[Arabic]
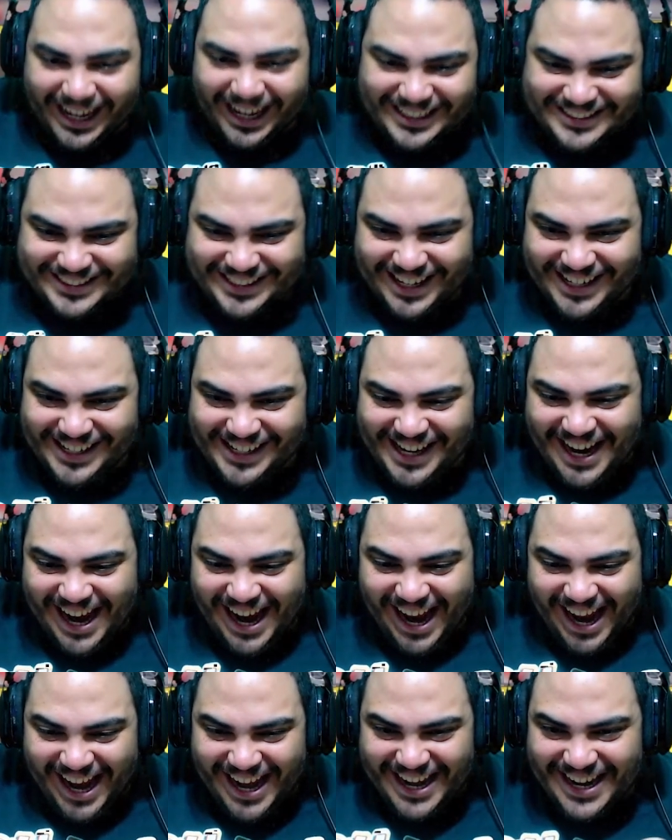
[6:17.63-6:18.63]

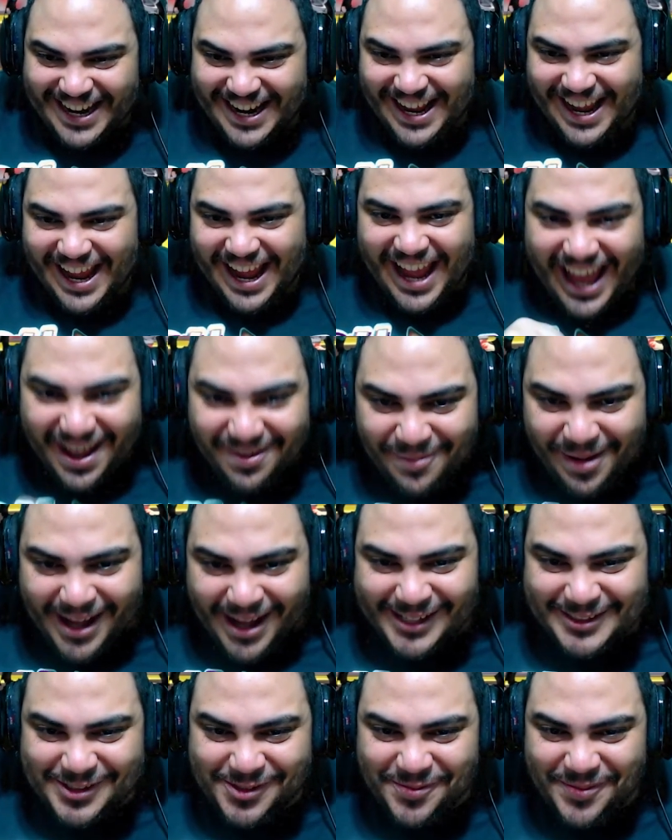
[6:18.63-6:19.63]
خسرانين يا
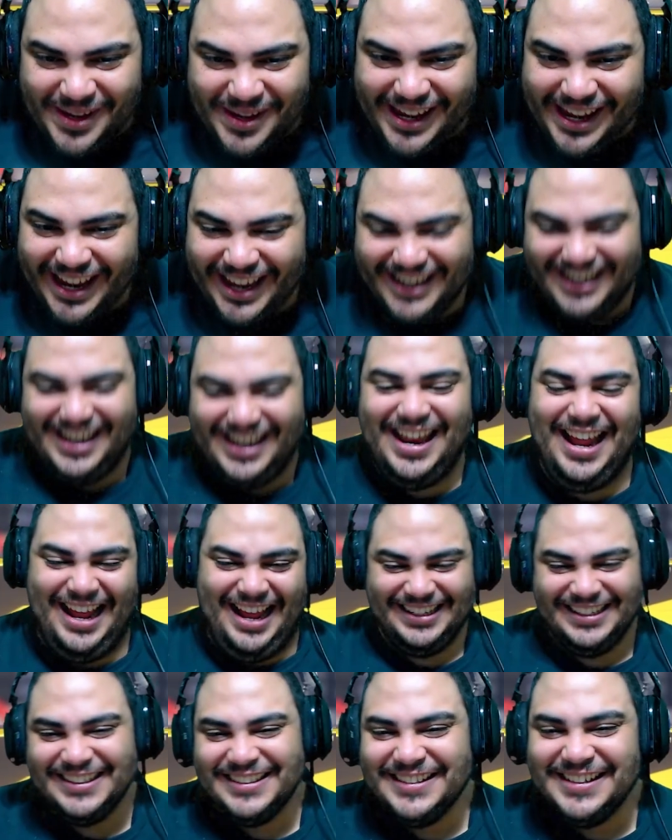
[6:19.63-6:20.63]
مهزومين
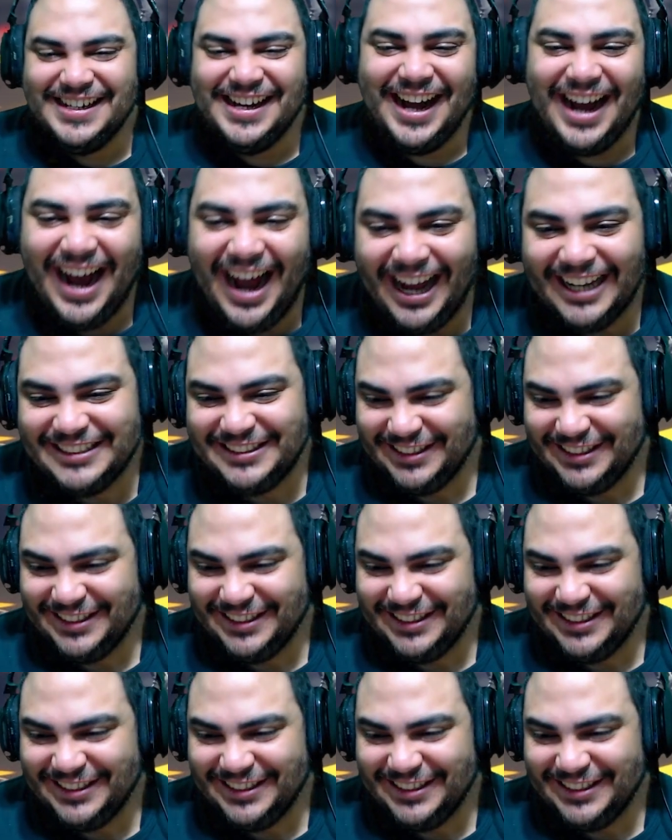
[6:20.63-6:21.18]
عايز يا